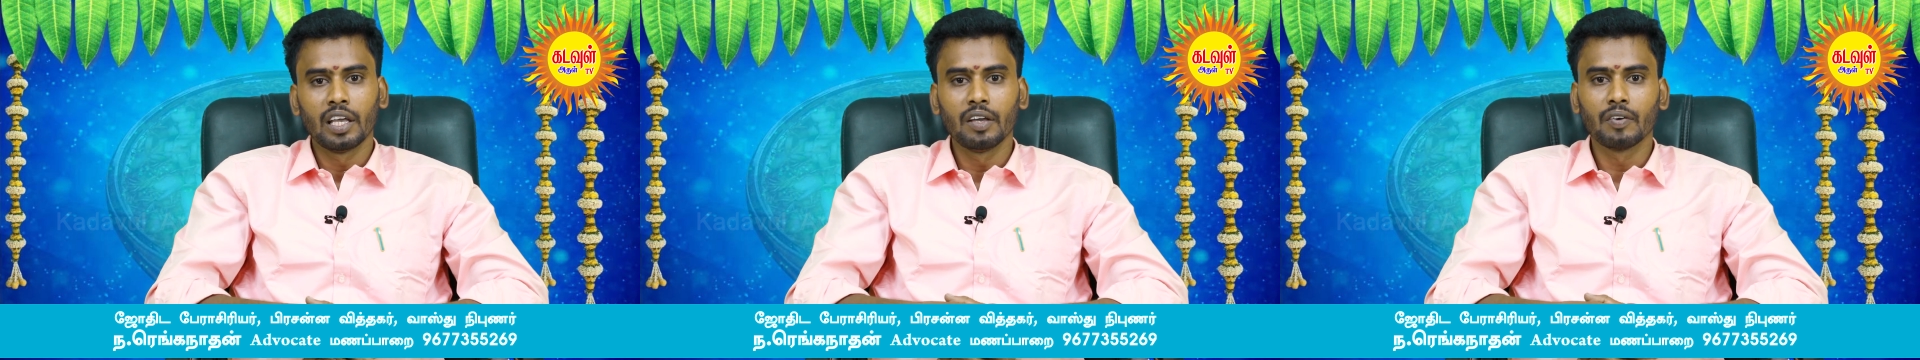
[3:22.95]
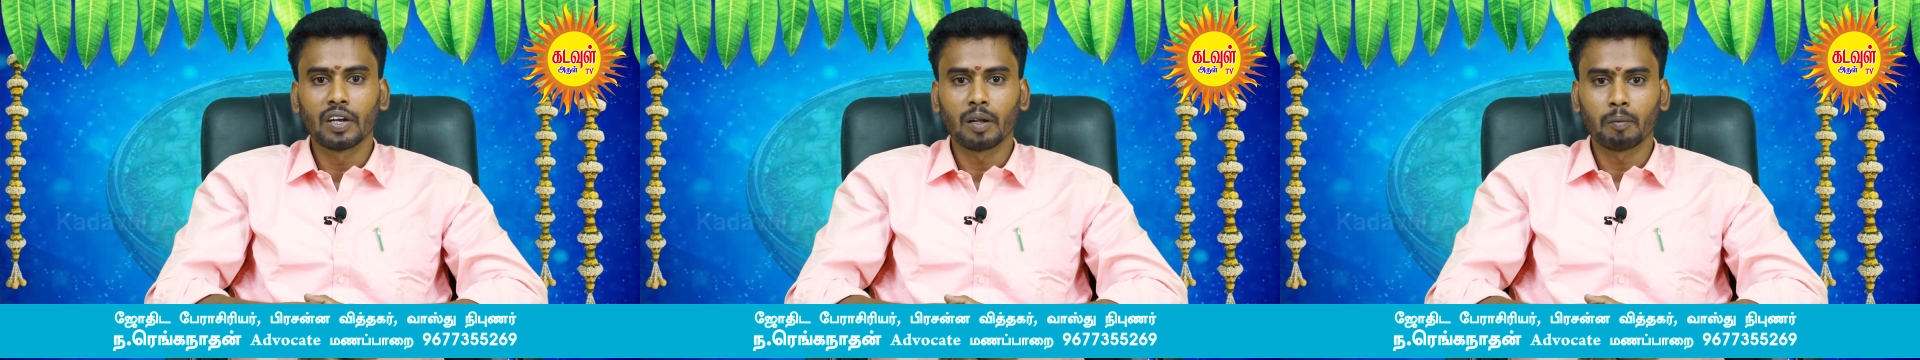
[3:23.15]

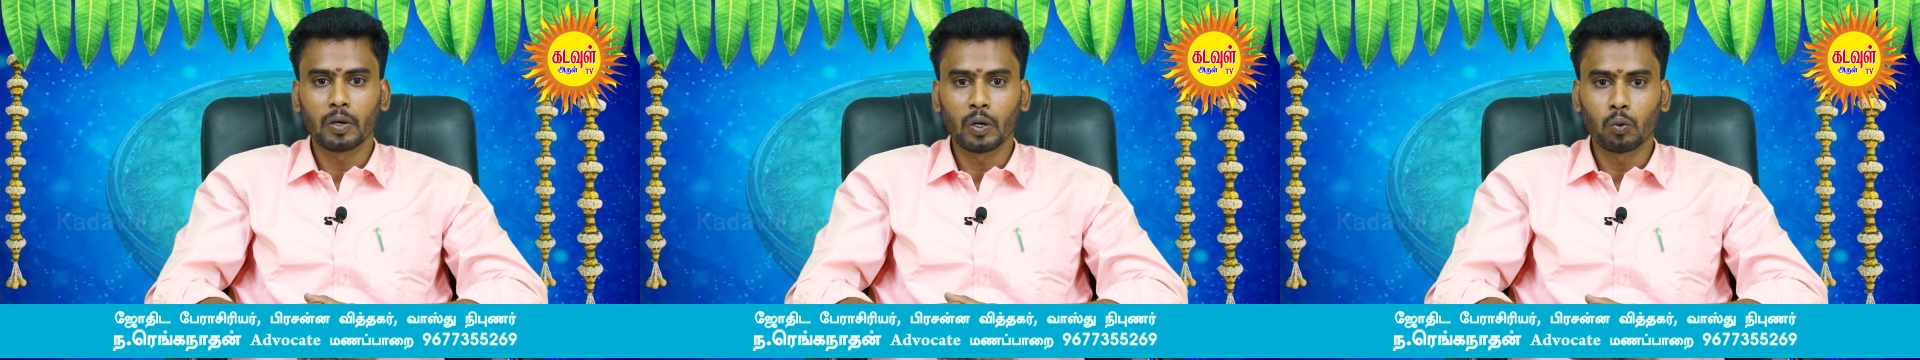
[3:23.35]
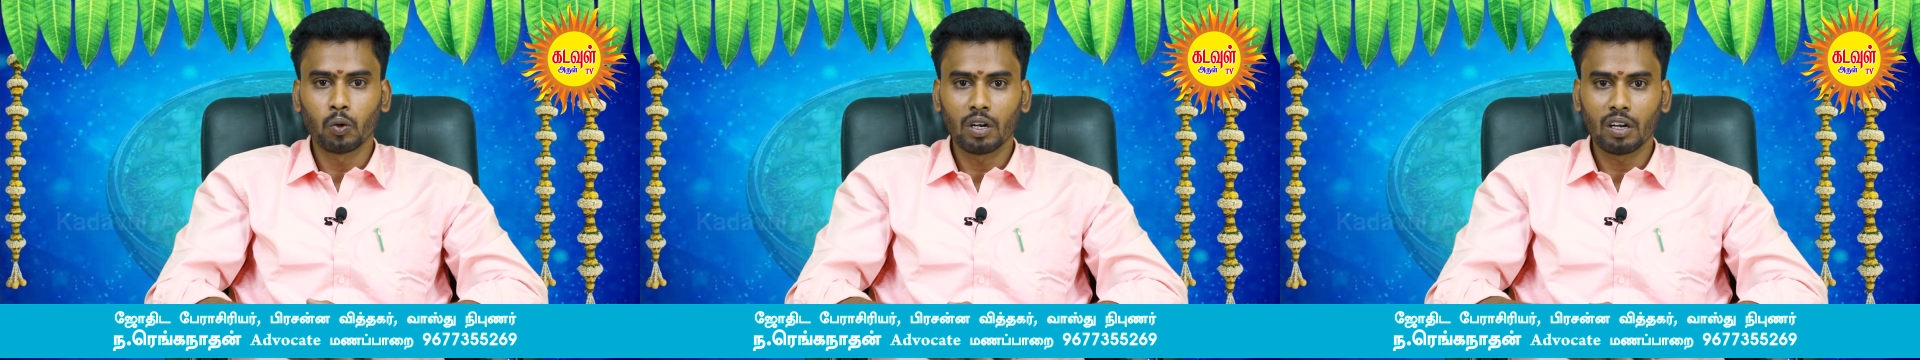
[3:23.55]
இவர்
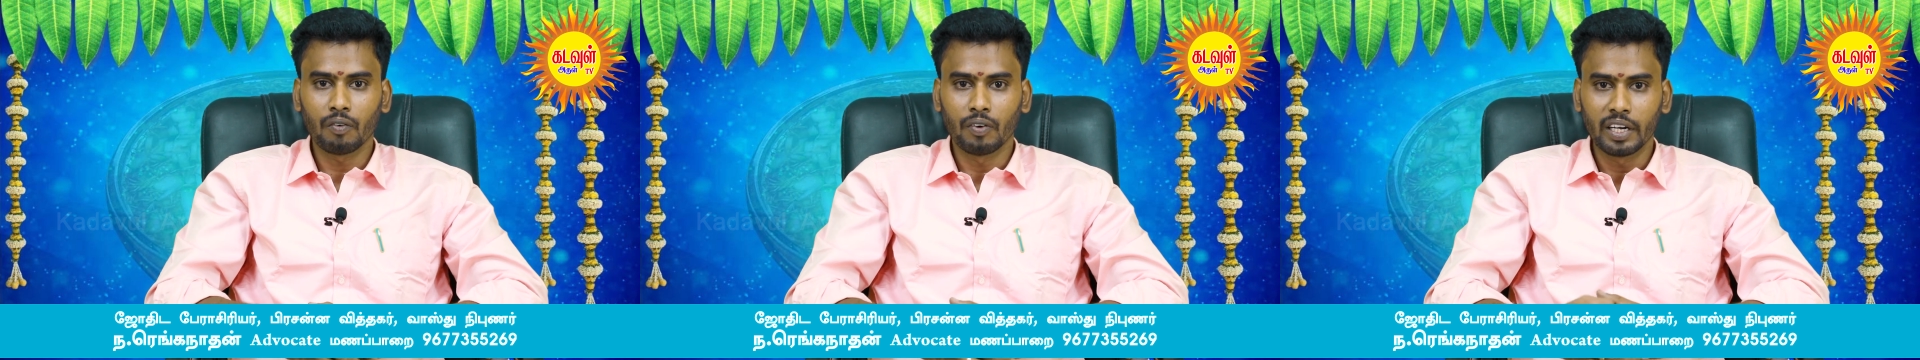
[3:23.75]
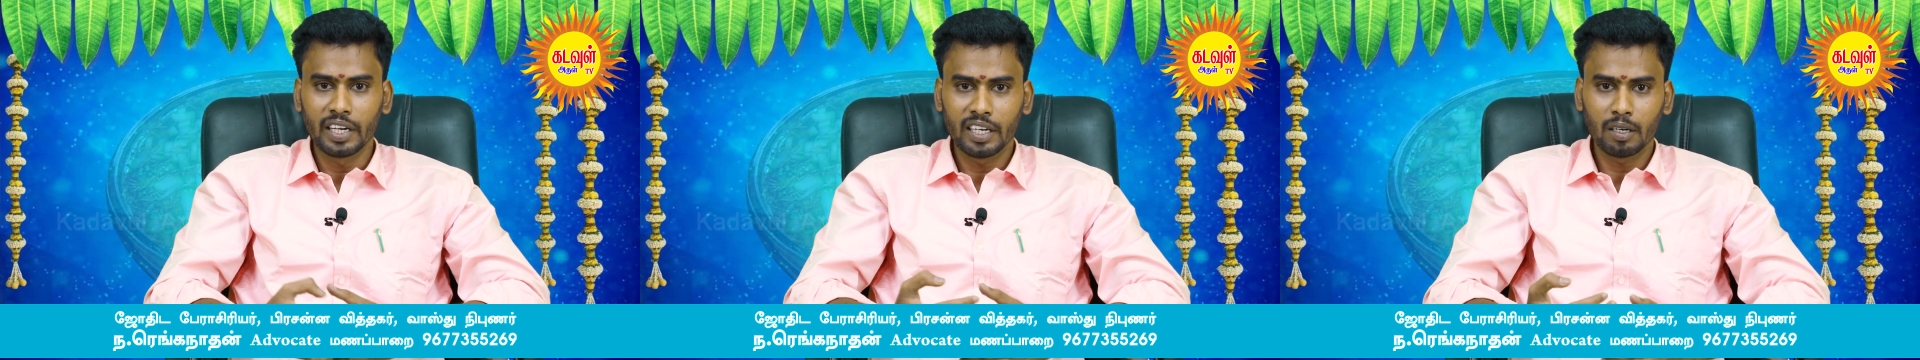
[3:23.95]
நம்முடைய
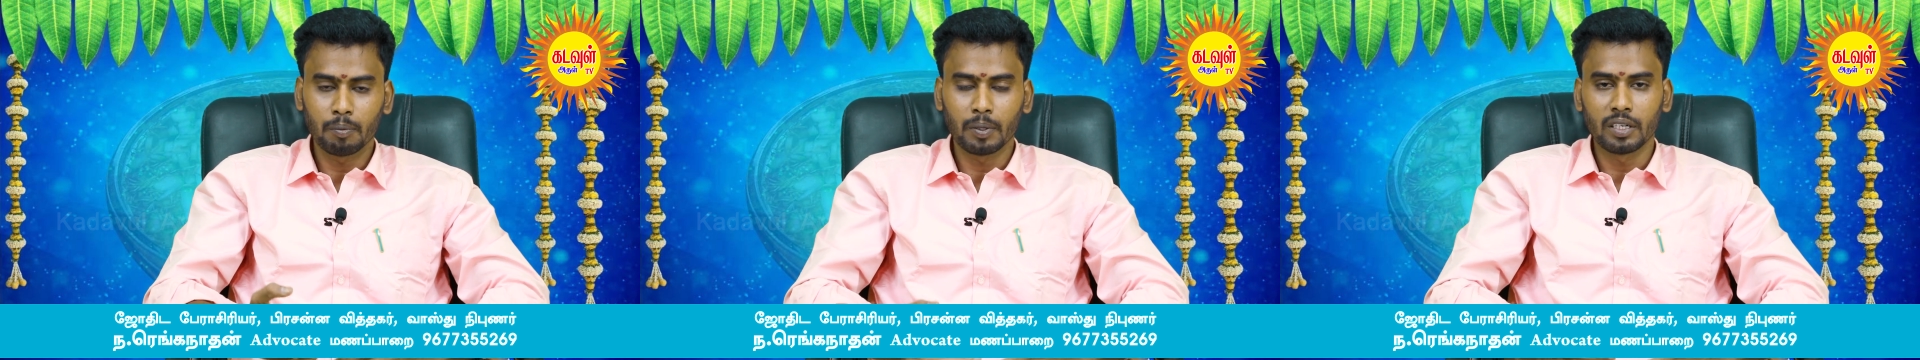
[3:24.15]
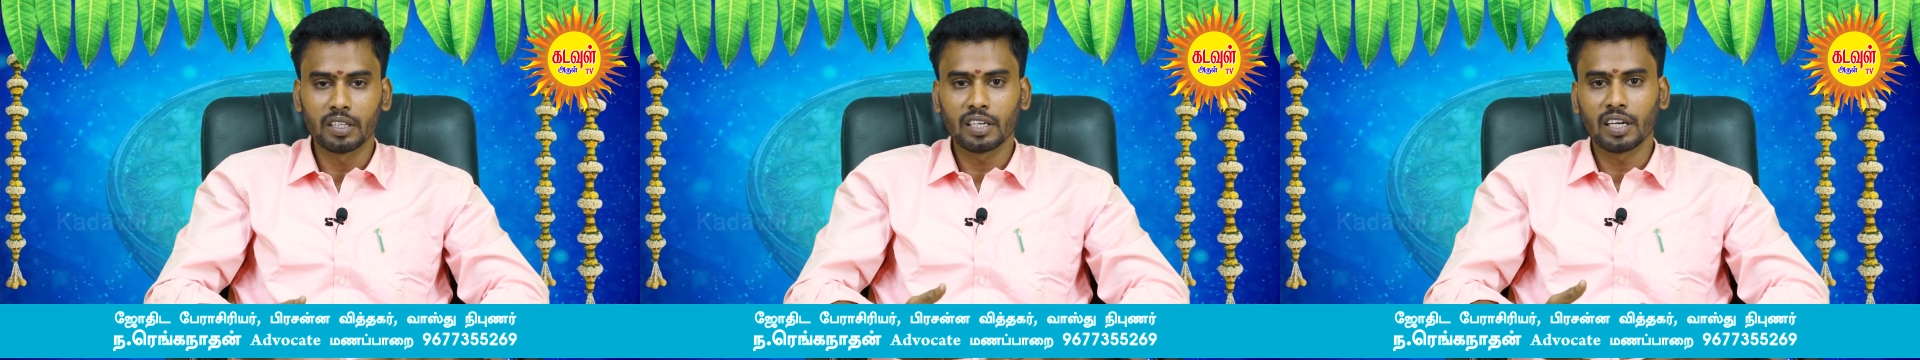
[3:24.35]
உடலில் வயிற்று
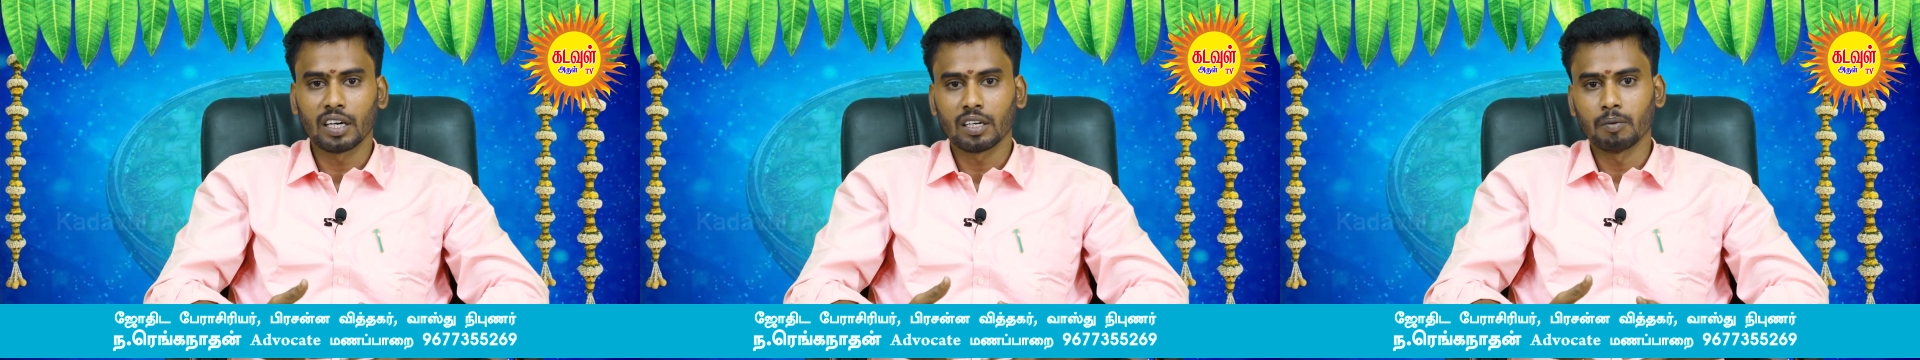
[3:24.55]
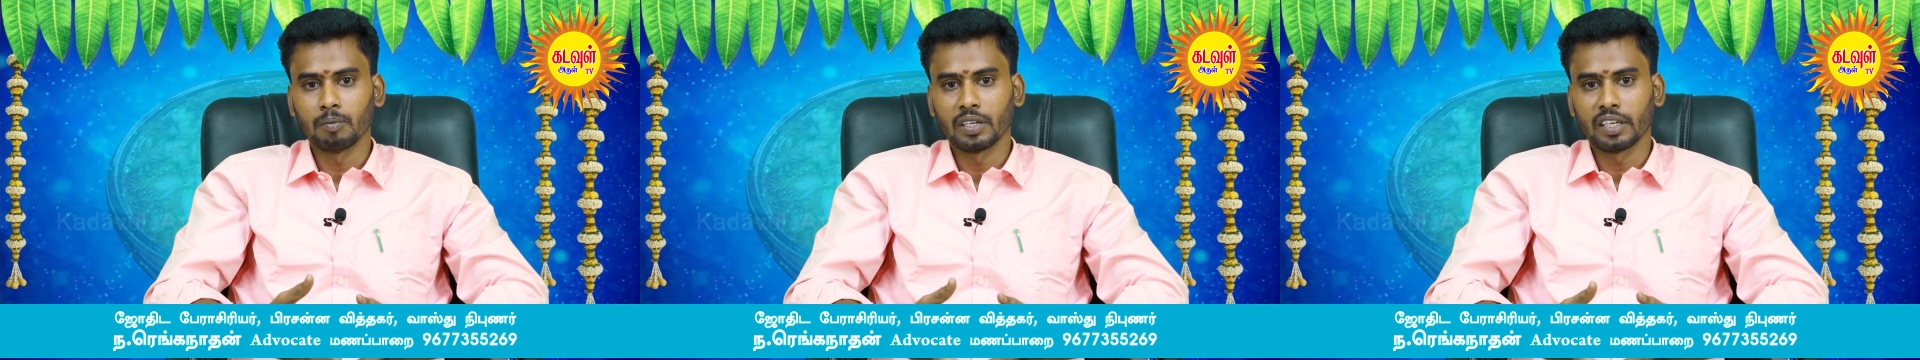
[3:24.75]
பகுதிக்கு
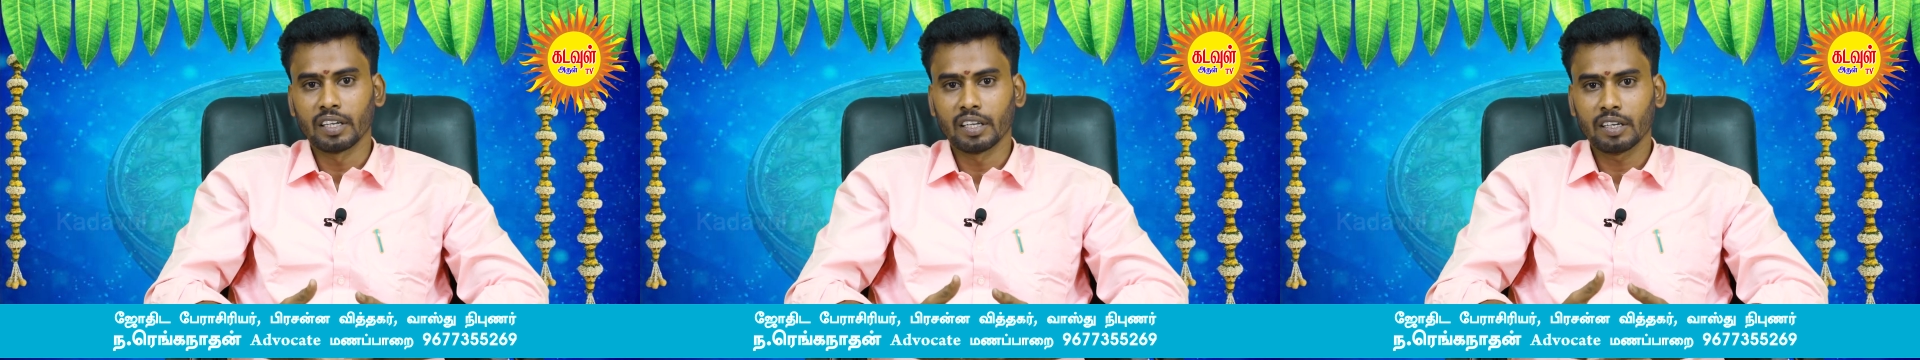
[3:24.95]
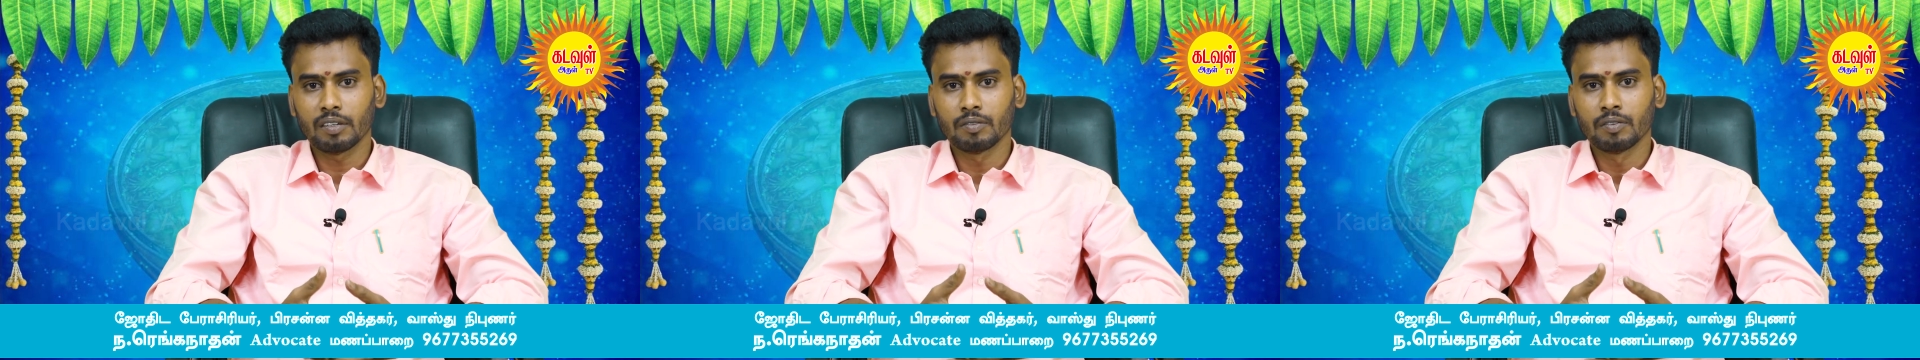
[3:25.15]
அங்கம்
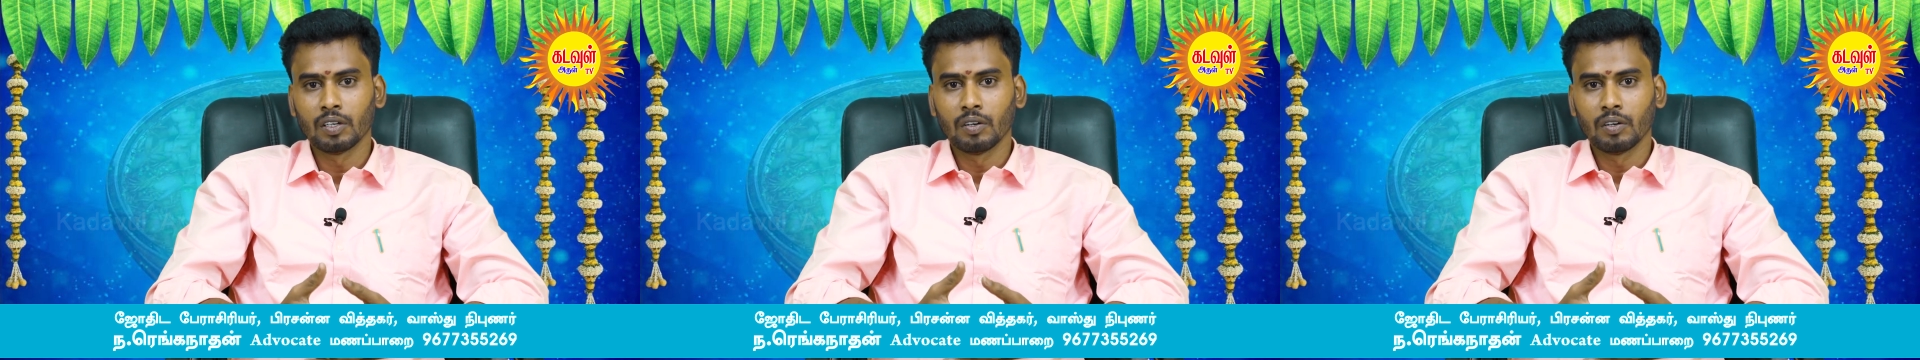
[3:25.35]
வைக்கிறார்